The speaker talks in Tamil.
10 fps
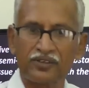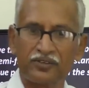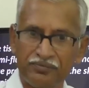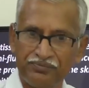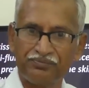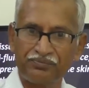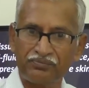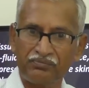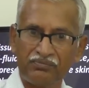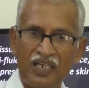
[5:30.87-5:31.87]
அர்த்தம்
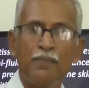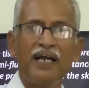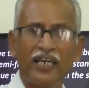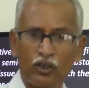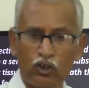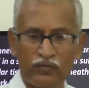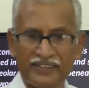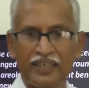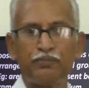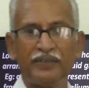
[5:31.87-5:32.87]

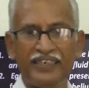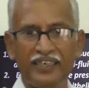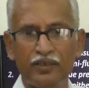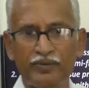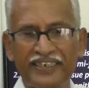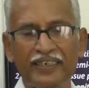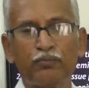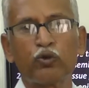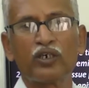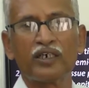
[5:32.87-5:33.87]
மேக்ரோஃபைஜ்னா பெரிய பெரிய
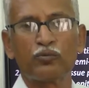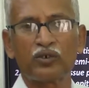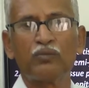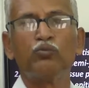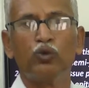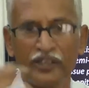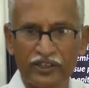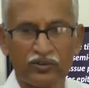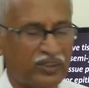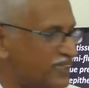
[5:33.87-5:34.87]
பொருள்களை கூட
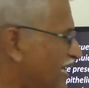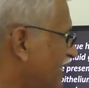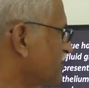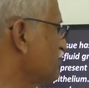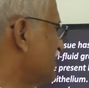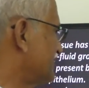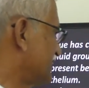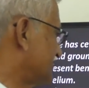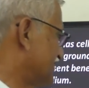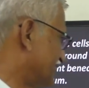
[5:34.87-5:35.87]
முழுங்கிடும் அந்த மாதிரி
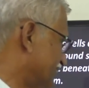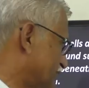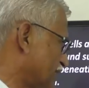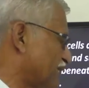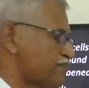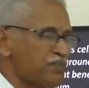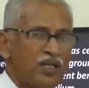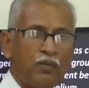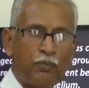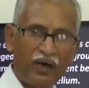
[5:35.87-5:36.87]
செல்ஸ் இட் இஸ் அ
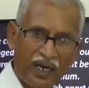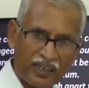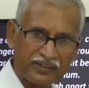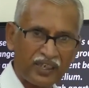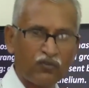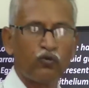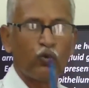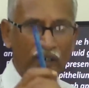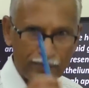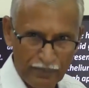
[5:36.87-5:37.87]
பார்ட் ஆஃப்
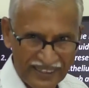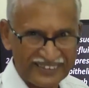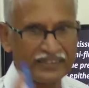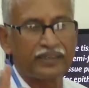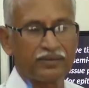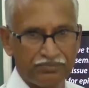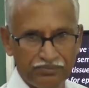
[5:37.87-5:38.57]
ஒயிட் பிளட் செல்